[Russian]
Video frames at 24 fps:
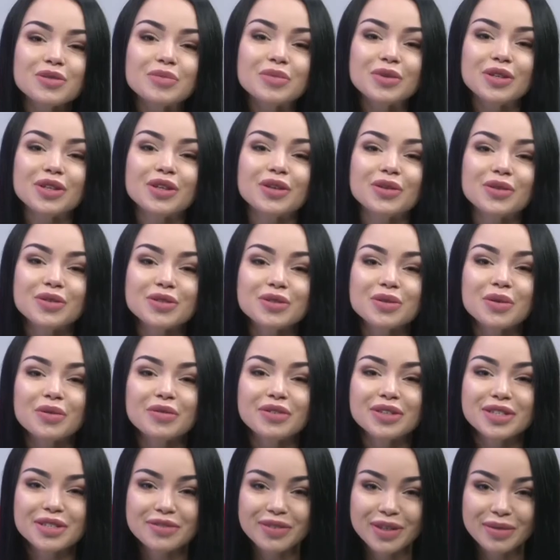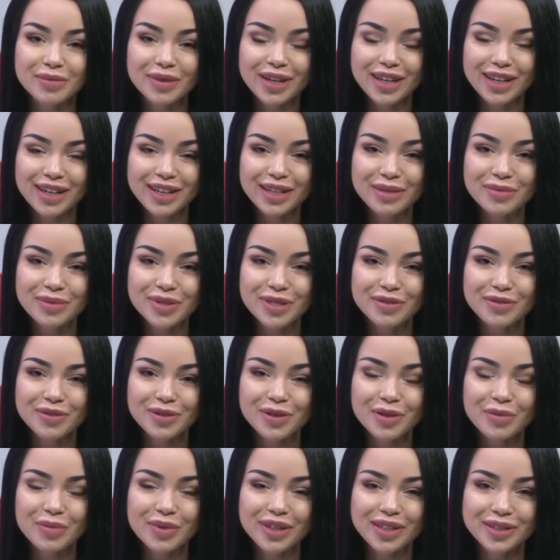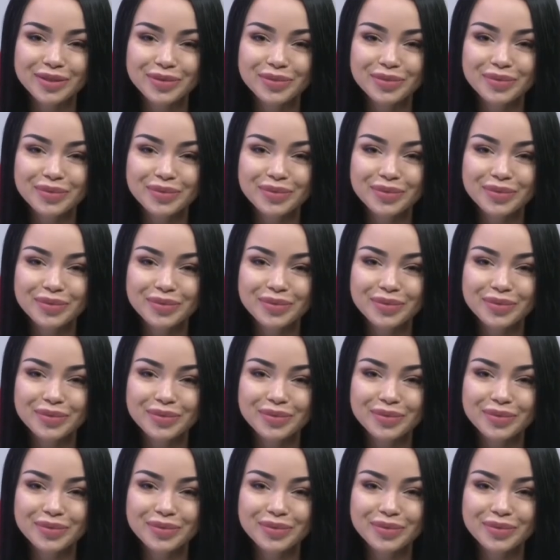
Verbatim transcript: передаю слово своим коллегам из Симферополя.